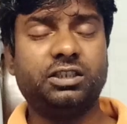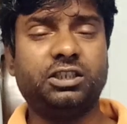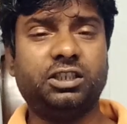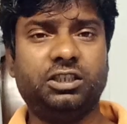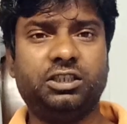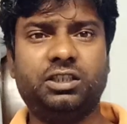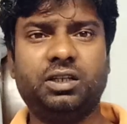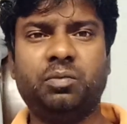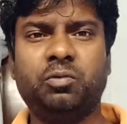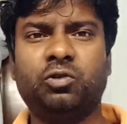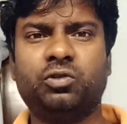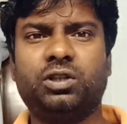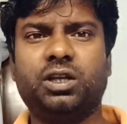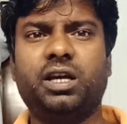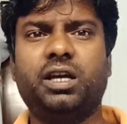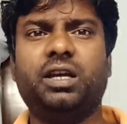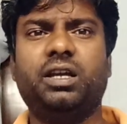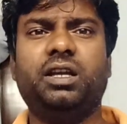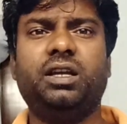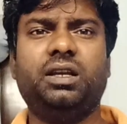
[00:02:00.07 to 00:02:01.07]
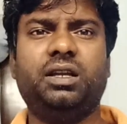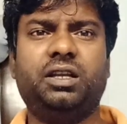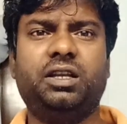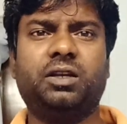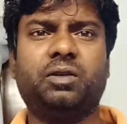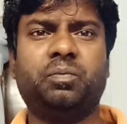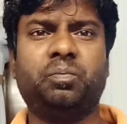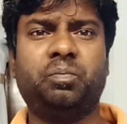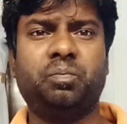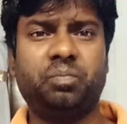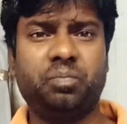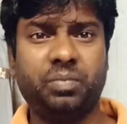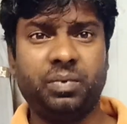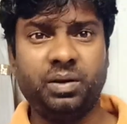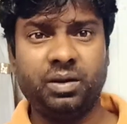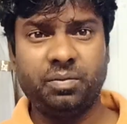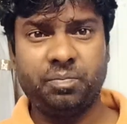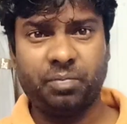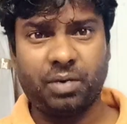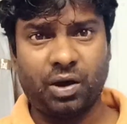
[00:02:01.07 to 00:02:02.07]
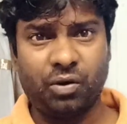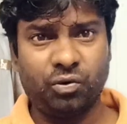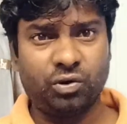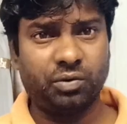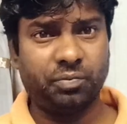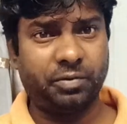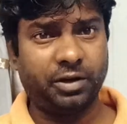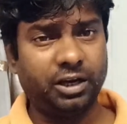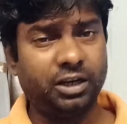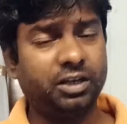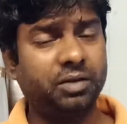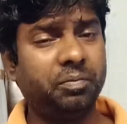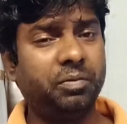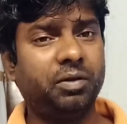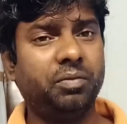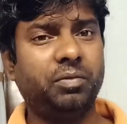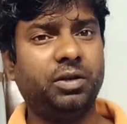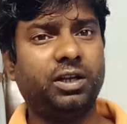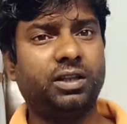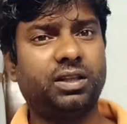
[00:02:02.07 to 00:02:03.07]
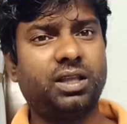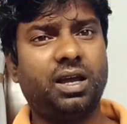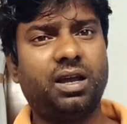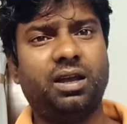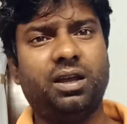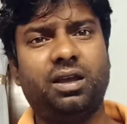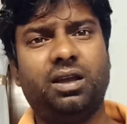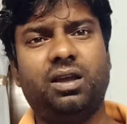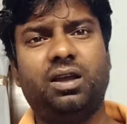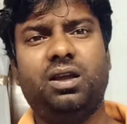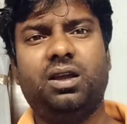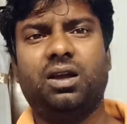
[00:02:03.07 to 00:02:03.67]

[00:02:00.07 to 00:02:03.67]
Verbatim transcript: का सिस्टम होता है एक पावर बैंक भी मिलता है